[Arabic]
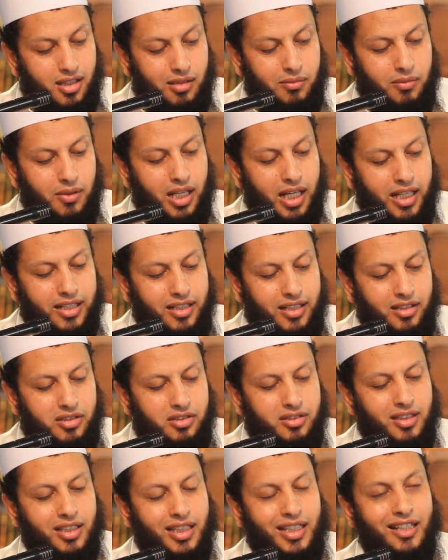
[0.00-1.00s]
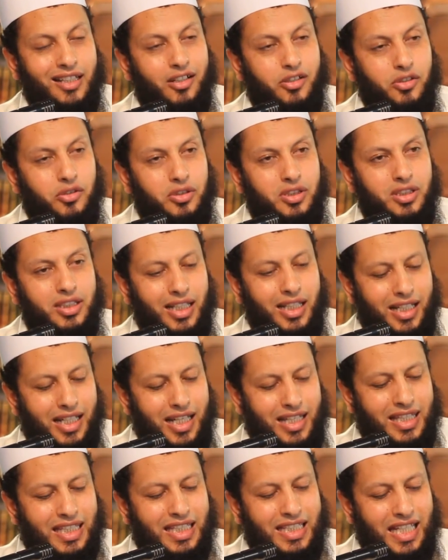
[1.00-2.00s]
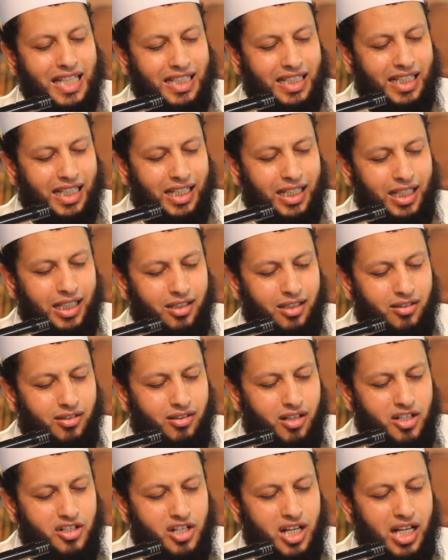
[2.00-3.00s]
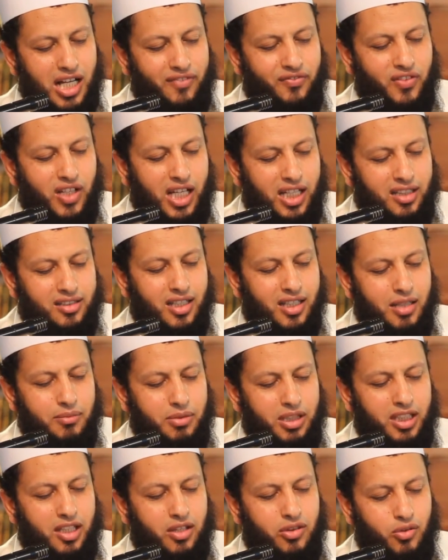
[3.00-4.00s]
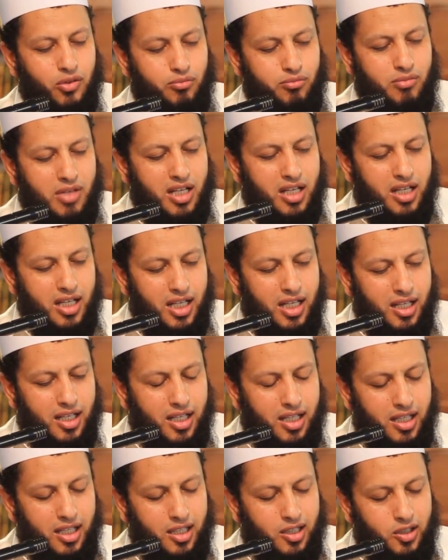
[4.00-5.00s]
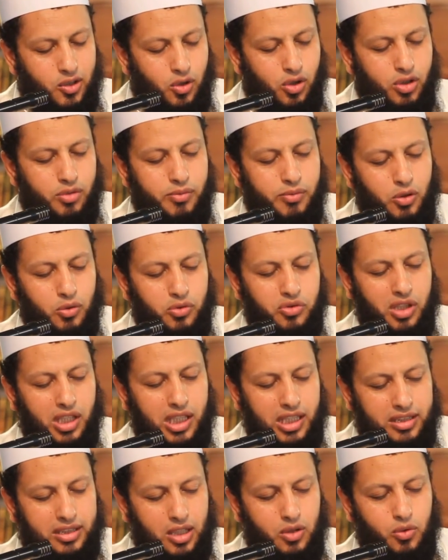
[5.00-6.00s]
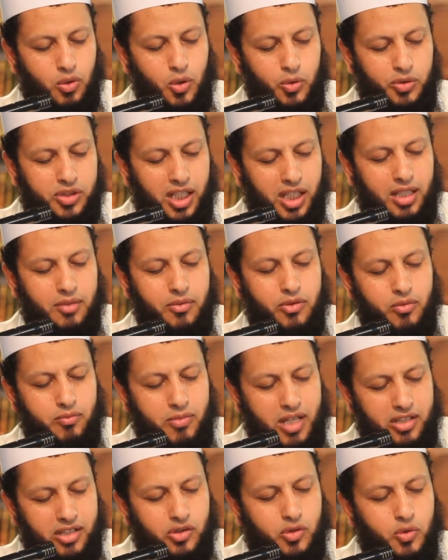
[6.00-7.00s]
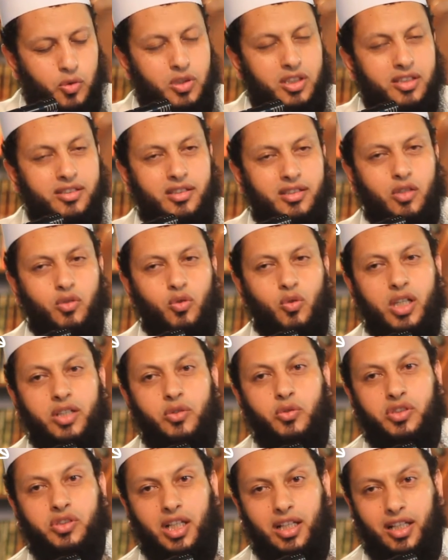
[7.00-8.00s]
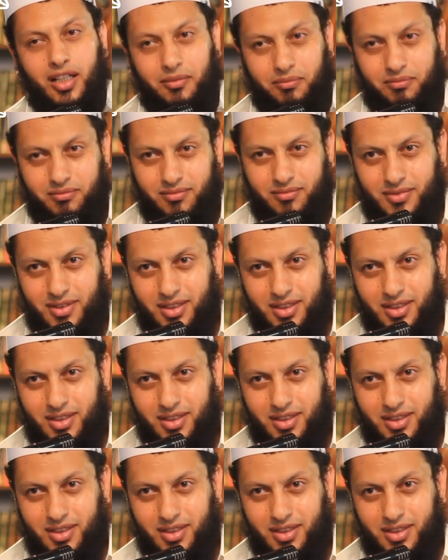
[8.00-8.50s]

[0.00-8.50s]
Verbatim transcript: قبل أن يصل إلى الركن الذي يليه رجع فأتى به ثم يكمل صلاته ويسلم ثم يسجد للسهو ويسلم